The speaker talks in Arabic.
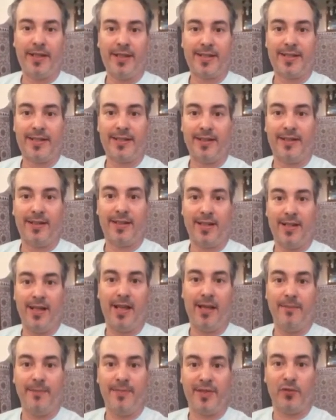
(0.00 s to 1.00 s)
أصدقاء
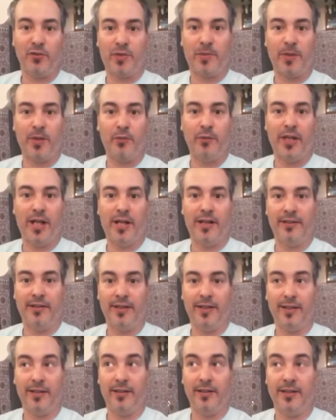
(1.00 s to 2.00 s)
أمس يصبحون
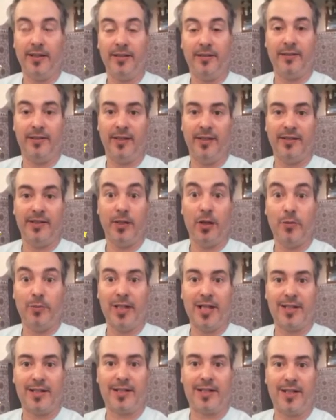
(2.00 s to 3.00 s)
أعداء الغد يعني أو
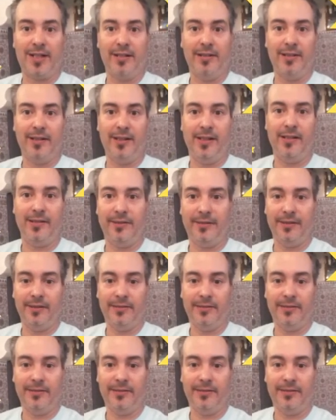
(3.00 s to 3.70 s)
العكس صحيح يعني